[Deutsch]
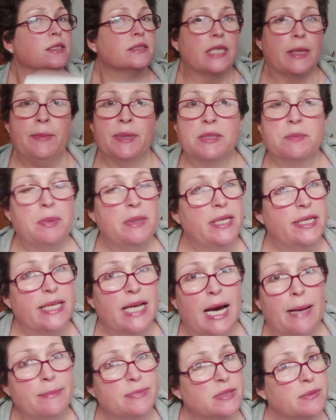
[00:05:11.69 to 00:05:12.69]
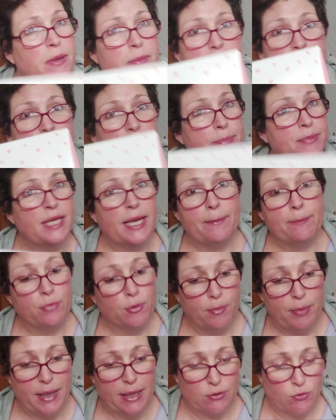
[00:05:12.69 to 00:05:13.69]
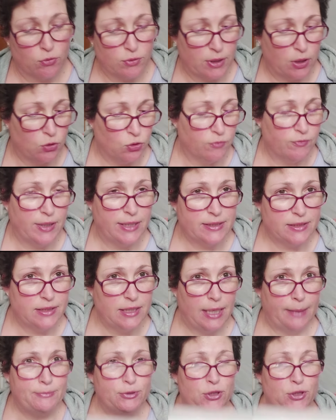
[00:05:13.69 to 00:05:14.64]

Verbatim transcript: Damit man nicht abends immer mit der Tempopackung da rum weißt Die